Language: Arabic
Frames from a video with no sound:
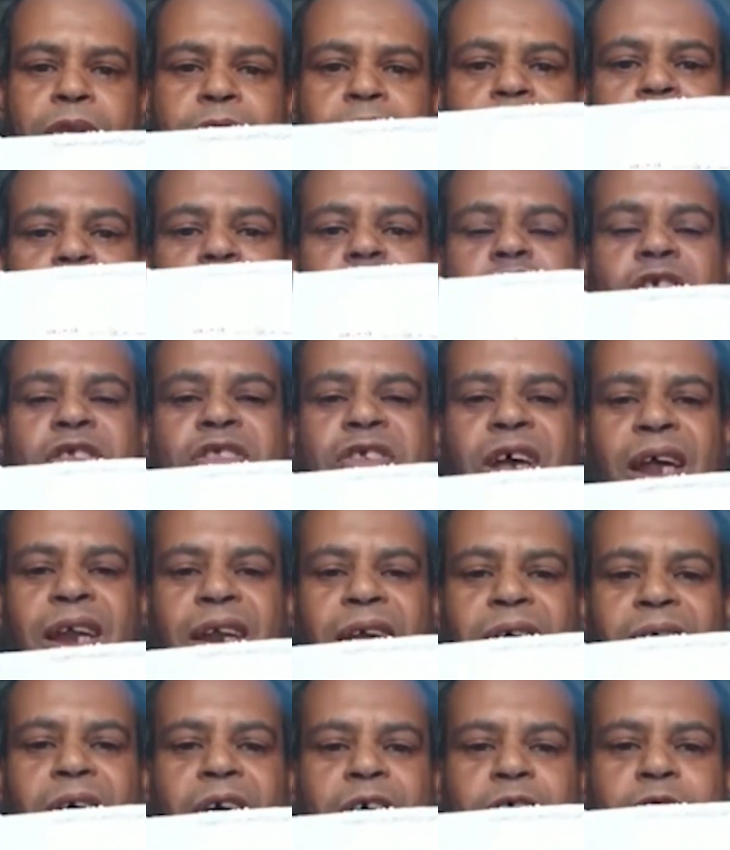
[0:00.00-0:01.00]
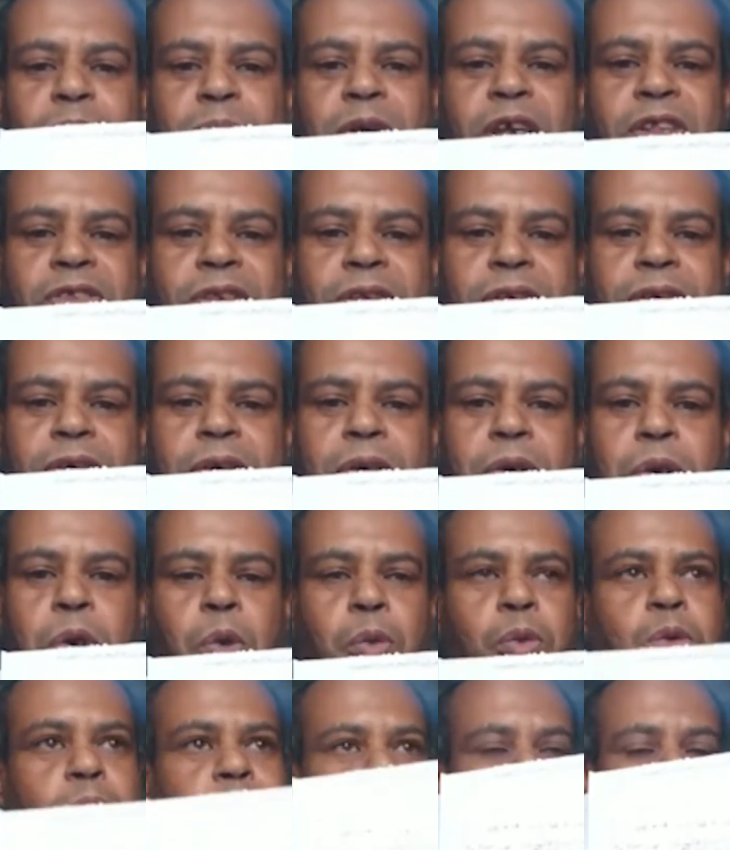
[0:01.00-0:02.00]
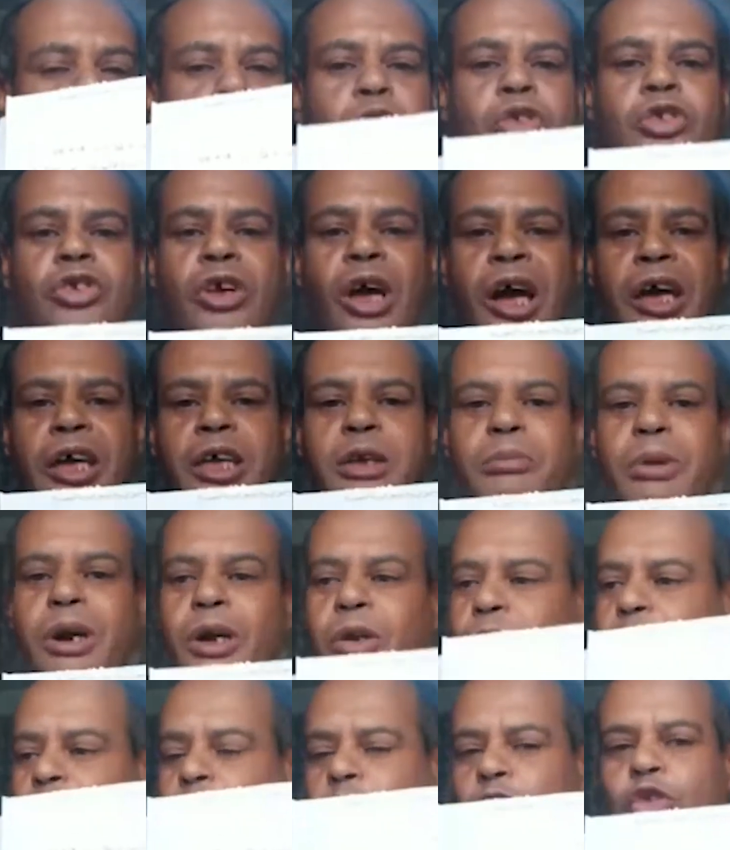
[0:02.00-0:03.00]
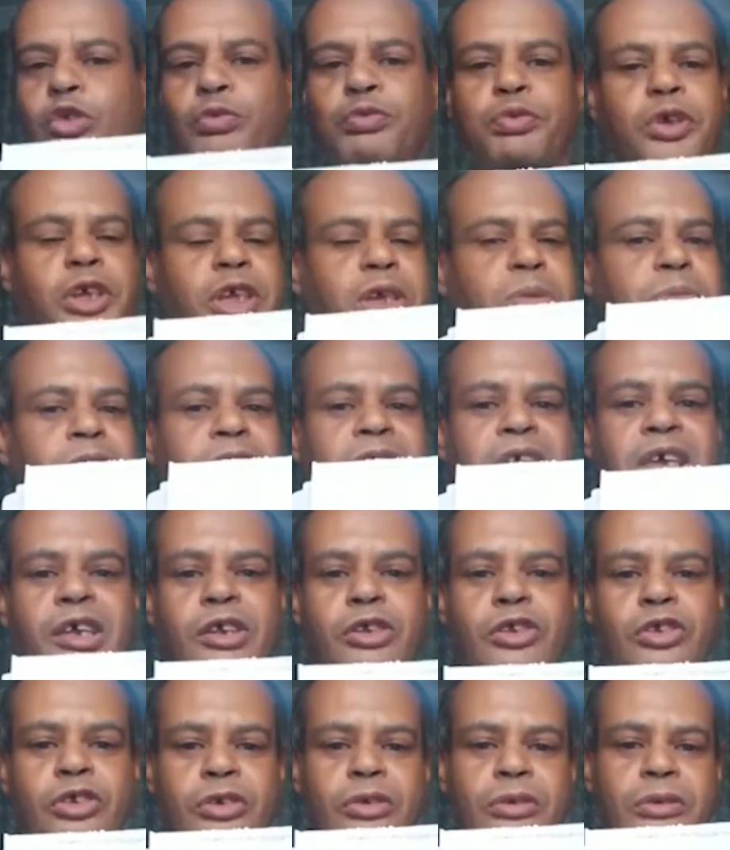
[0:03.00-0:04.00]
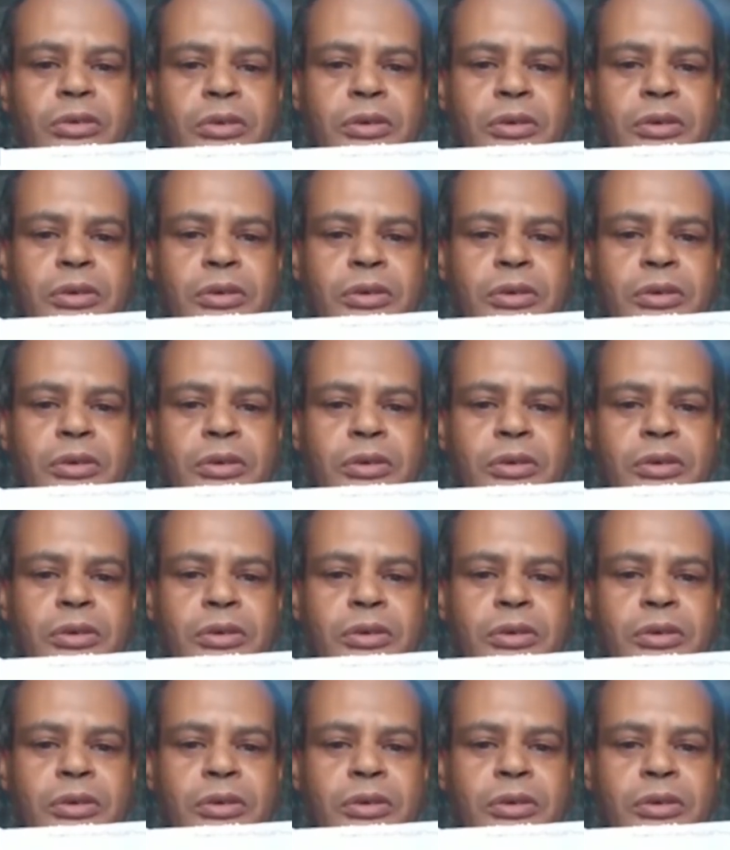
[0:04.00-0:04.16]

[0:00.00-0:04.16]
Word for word: عشرة تاع القائمات وين ما تخرج قائمه نروح نشوف روحي ما كانش